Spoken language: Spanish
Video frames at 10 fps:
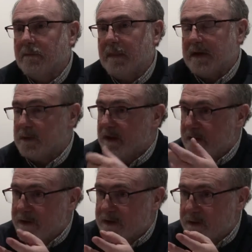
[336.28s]
para tomar
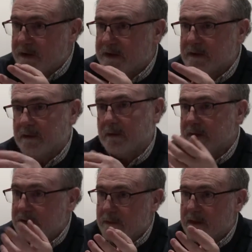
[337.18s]
decisiones
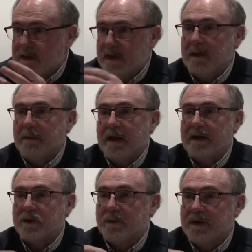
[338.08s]
colectivas y para
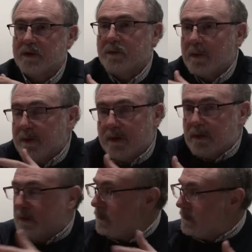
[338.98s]
asumir su
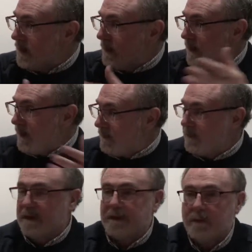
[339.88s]
propio devenir.
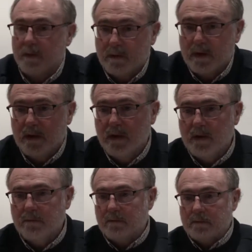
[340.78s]
Es decir, bueno,
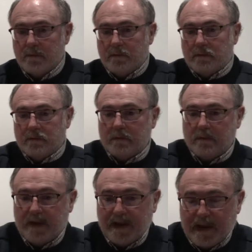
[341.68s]

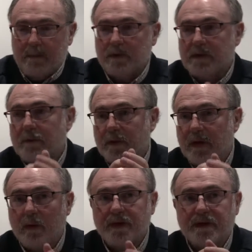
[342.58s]
mm, dejemos el
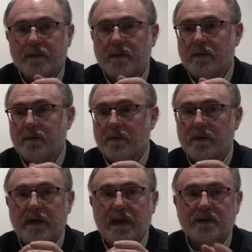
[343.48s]
protagonismo
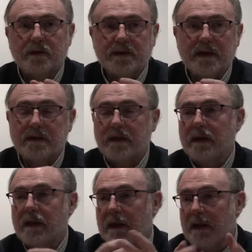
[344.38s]
de las cosas
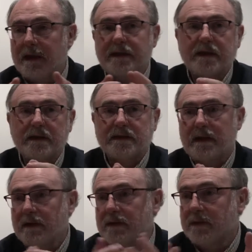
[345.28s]
a la gente que
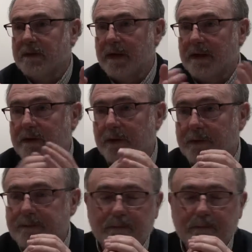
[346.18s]
está sobre el territorio.